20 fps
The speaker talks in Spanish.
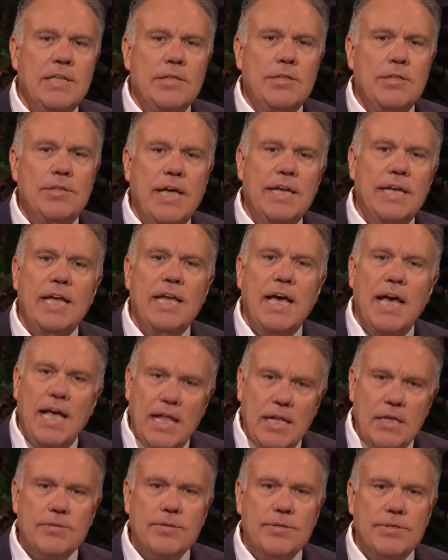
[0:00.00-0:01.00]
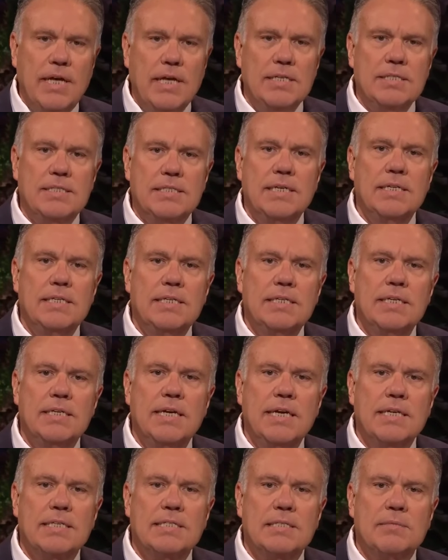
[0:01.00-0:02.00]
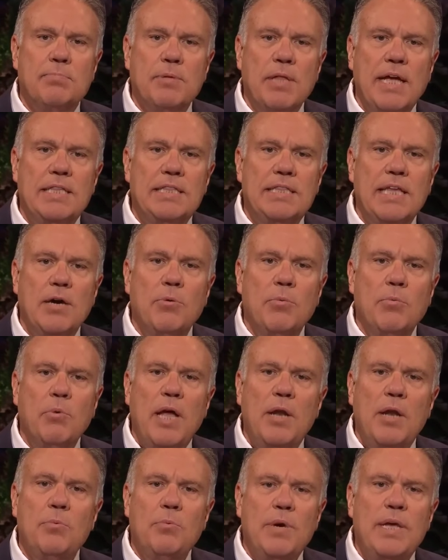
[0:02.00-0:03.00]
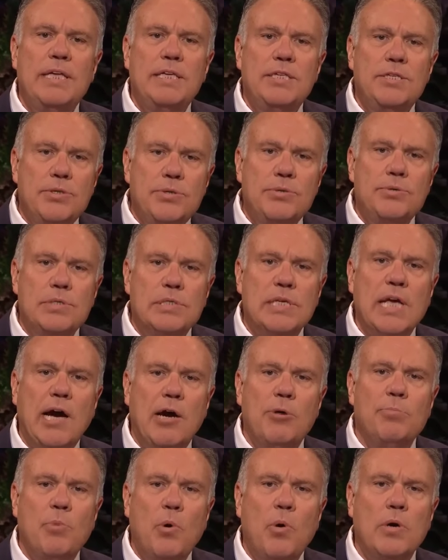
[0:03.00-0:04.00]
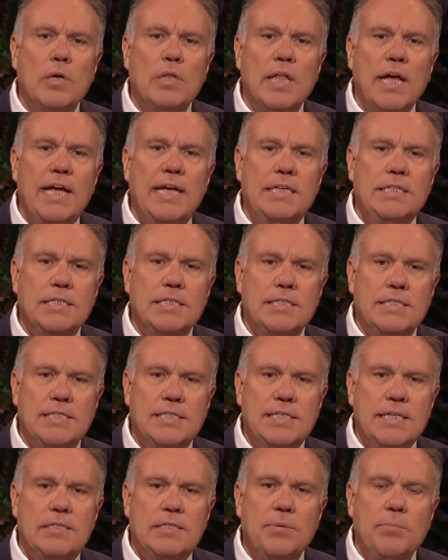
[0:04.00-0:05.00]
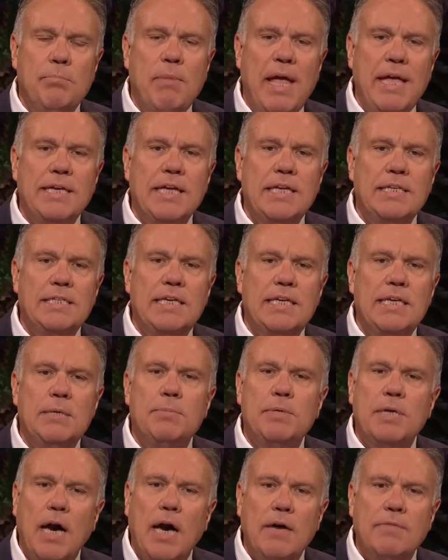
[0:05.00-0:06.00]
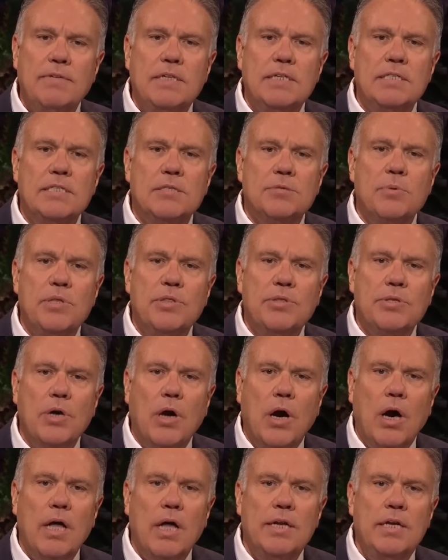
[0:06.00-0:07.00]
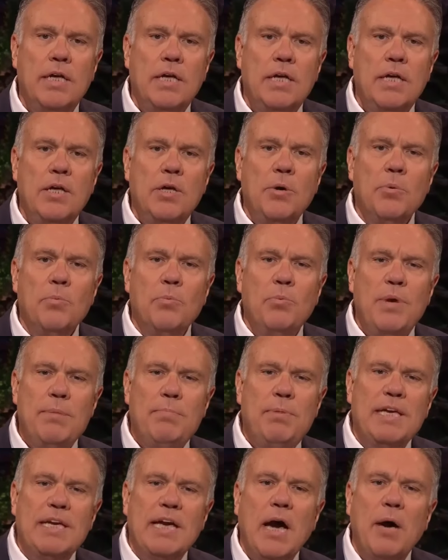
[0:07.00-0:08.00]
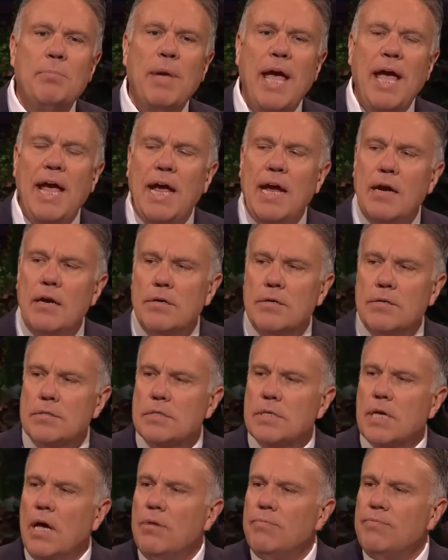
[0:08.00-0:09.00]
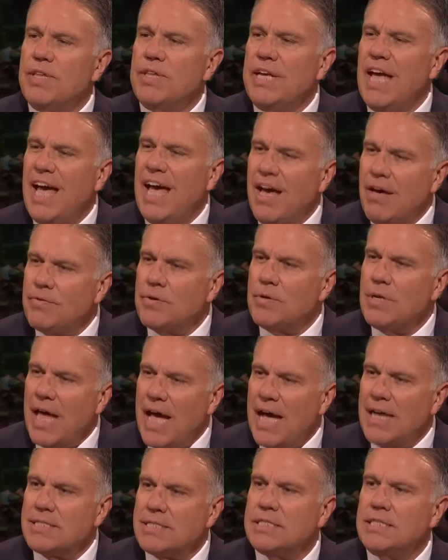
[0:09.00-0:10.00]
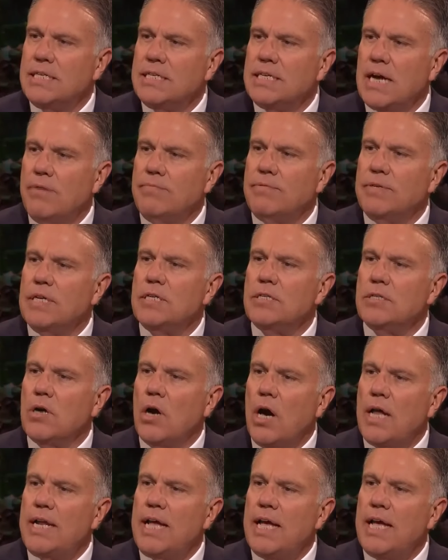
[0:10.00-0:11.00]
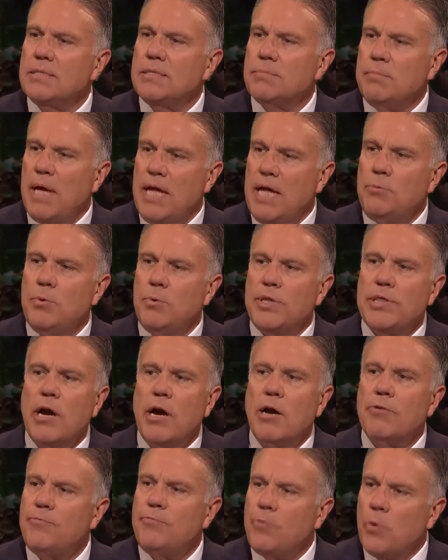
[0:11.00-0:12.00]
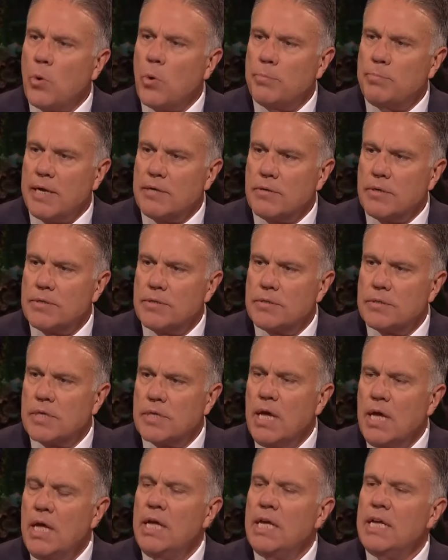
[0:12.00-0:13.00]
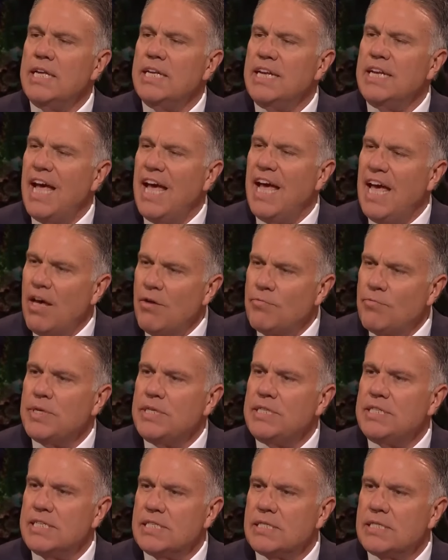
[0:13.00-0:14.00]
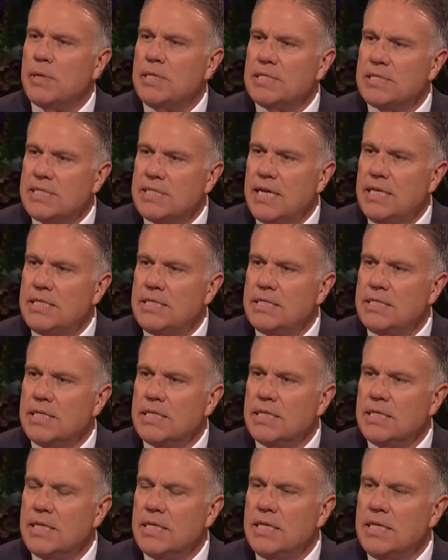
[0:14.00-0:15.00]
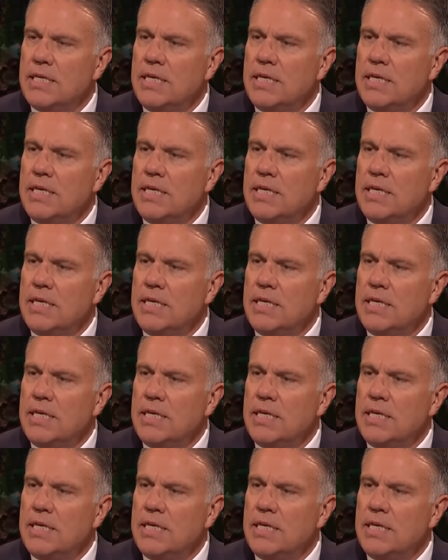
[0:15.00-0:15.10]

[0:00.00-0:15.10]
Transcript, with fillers: en el cual se nos explicó que cuando usamos nuestro albedrío moral para hacer y guardar convenios con Dios, llegamos a ser herederos del convenio sempiterno que Dios ha hecho con nuestros antepasados en cada dispensación.